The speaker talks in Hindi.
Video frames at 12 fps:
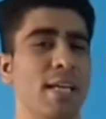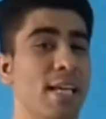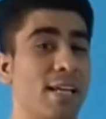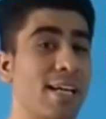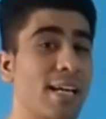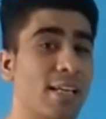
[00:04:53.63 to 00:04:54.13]

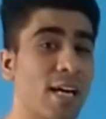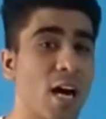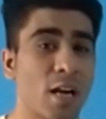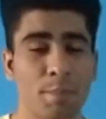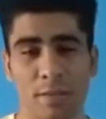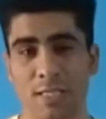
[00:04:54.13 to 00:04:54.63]
एक गिटार
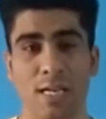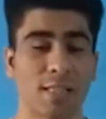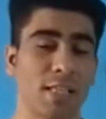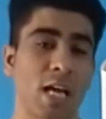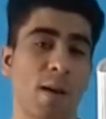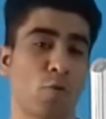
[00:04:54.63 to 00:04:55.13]
बजाते
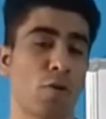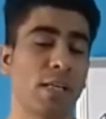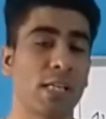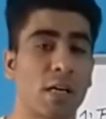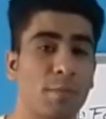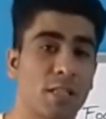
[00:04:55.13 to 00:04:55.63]
हैं आपको
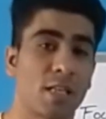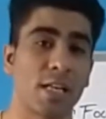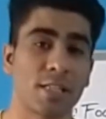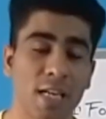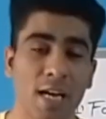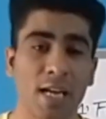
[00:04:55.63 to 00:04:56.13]
गिटार बजाना
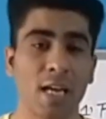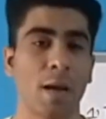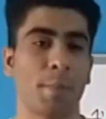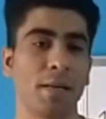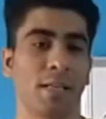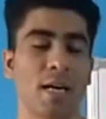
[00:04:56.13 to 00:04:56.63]
अच्छा है आप
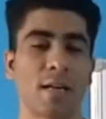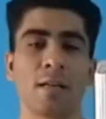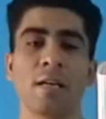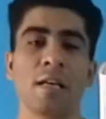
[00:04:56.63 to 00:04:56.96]
गिटार